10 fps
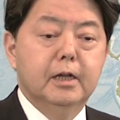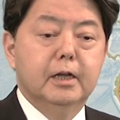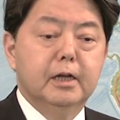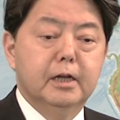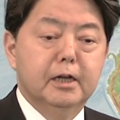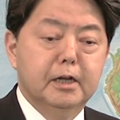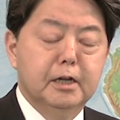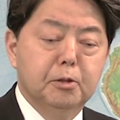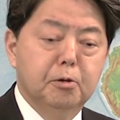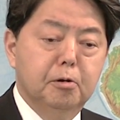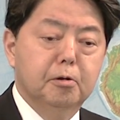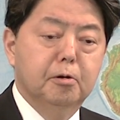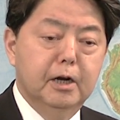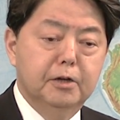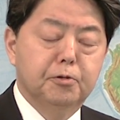の
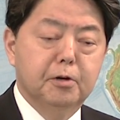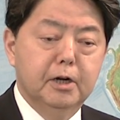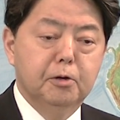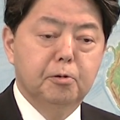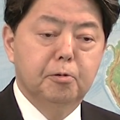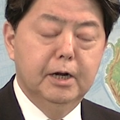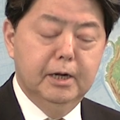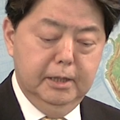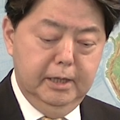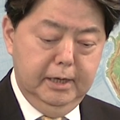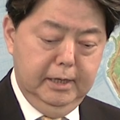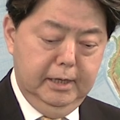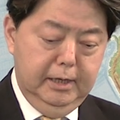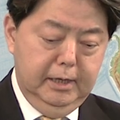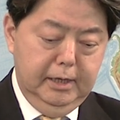外相会合の中で、
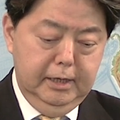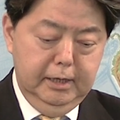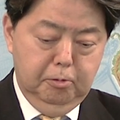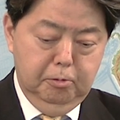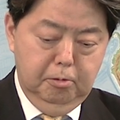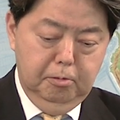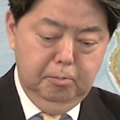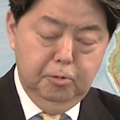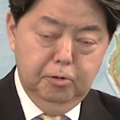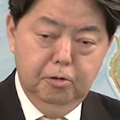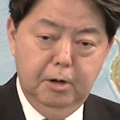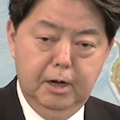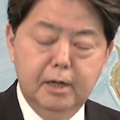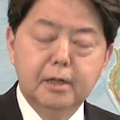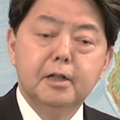この
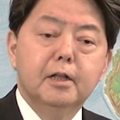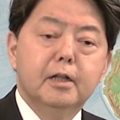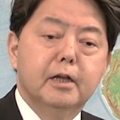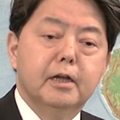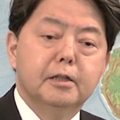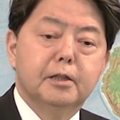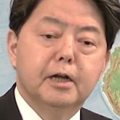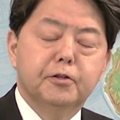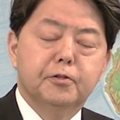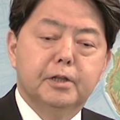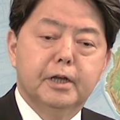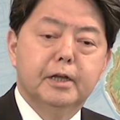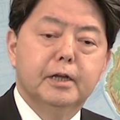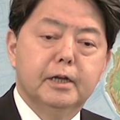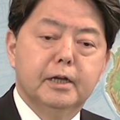モルドバに対して
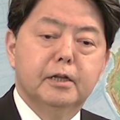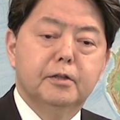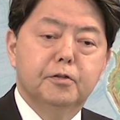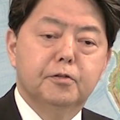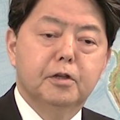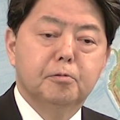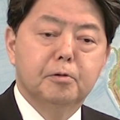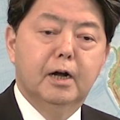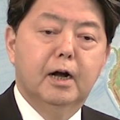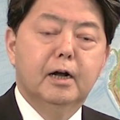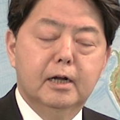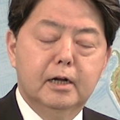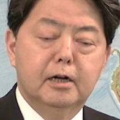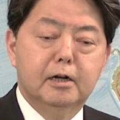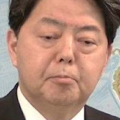G7 が
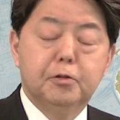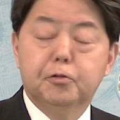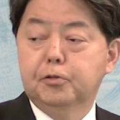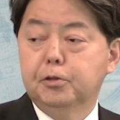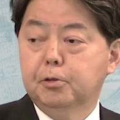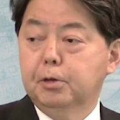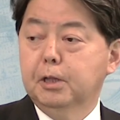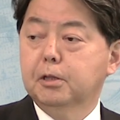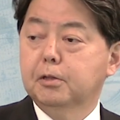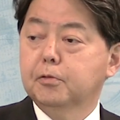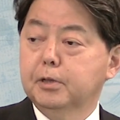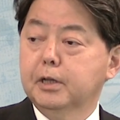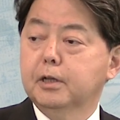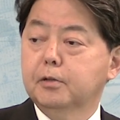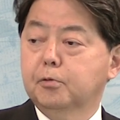中心となってですね
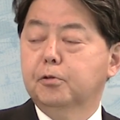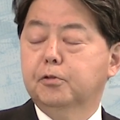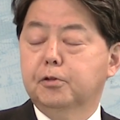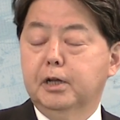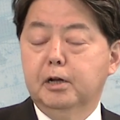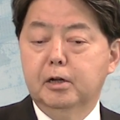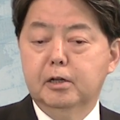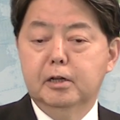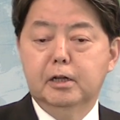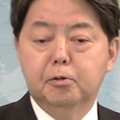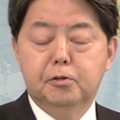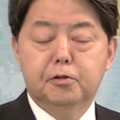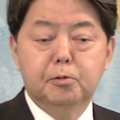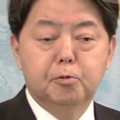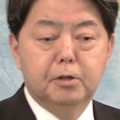その支援の
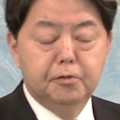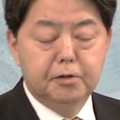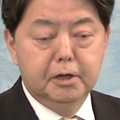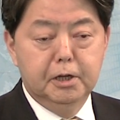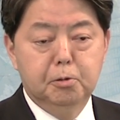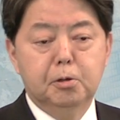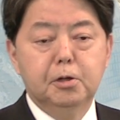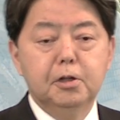チームを立ち上げよう